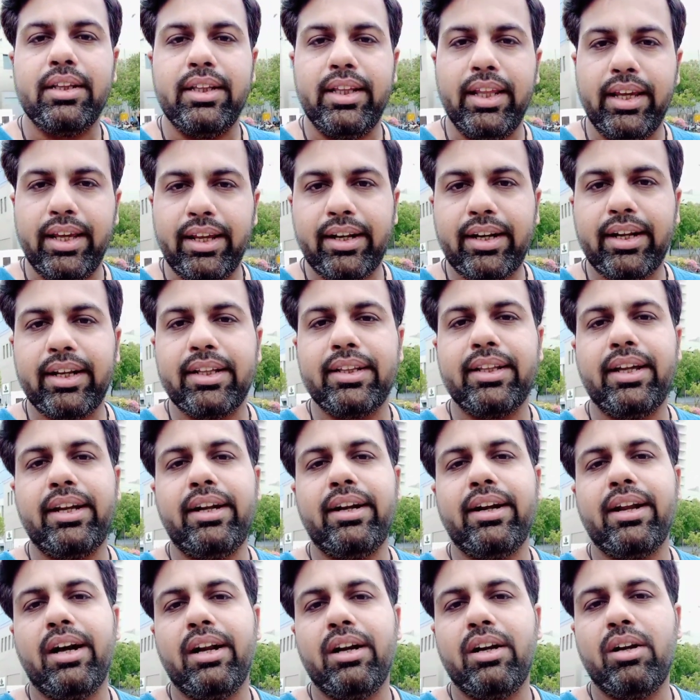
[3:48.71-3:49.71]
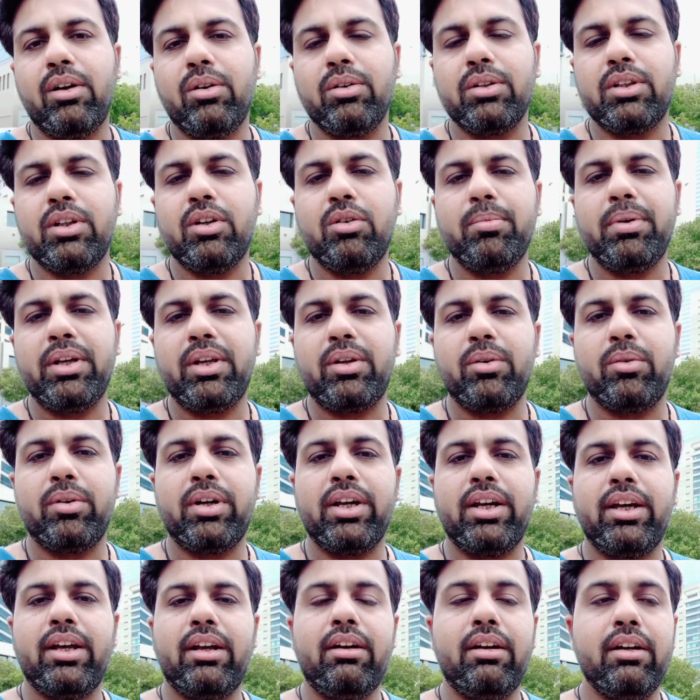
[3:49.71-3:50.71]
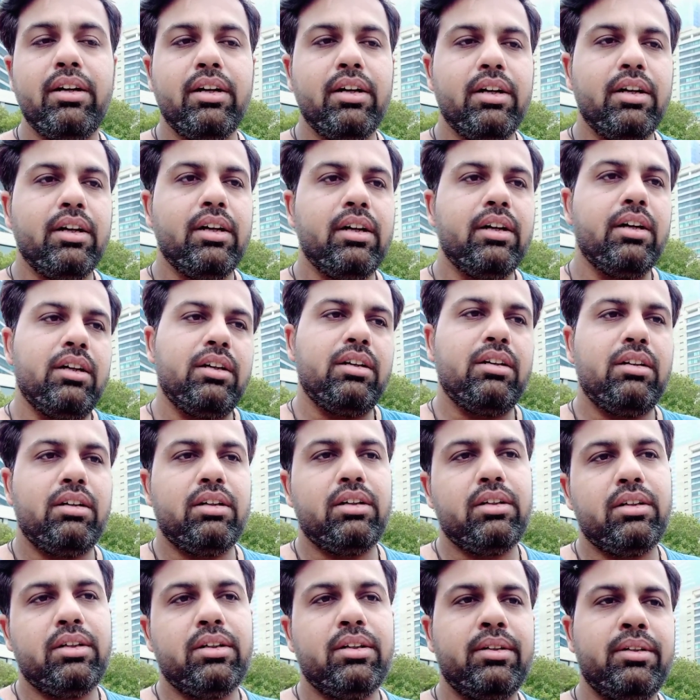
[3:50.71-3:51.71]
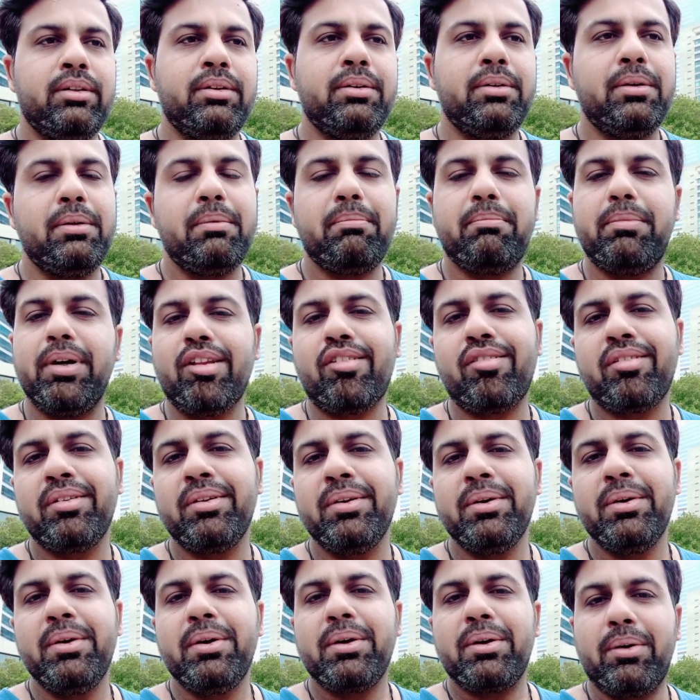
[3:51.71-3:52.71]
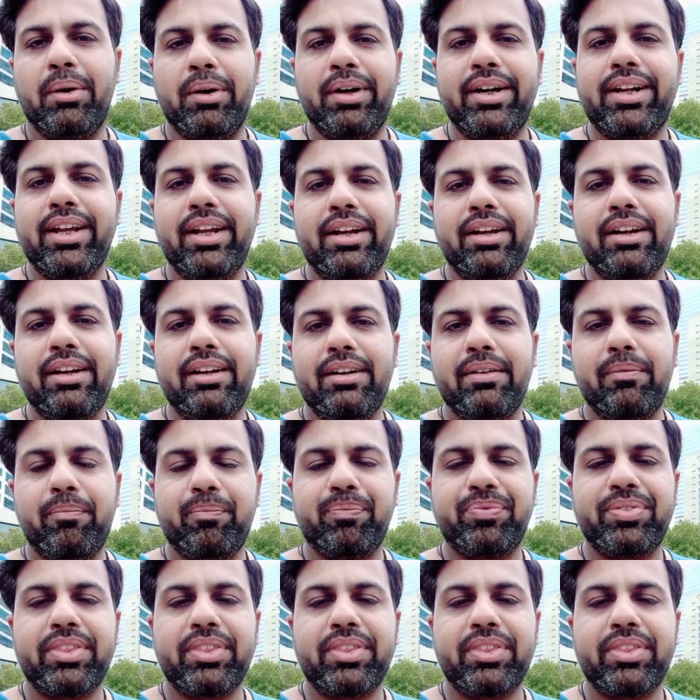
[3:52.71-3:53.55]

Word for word: देर के अंदर ही डाल रहा होता हूँ मैं क्योंकि यार आ, बस कॉन्टेंट